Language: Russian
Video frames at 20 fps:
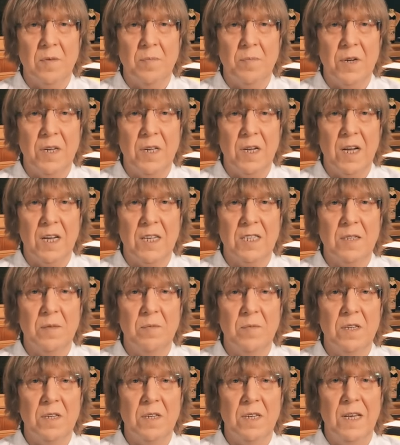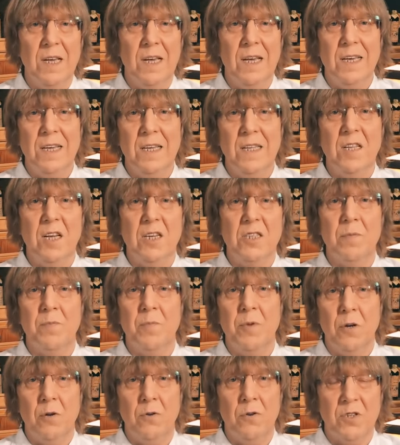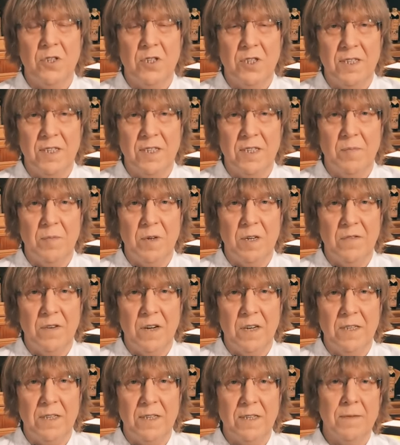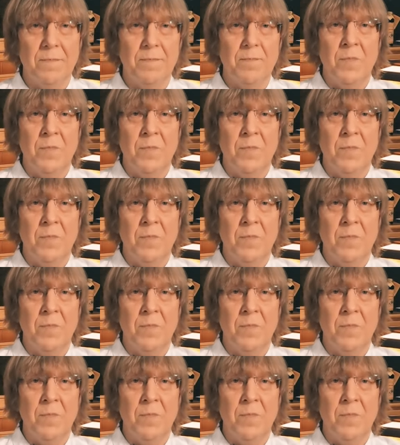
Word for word: при астме и даже при легочных заболеваниях.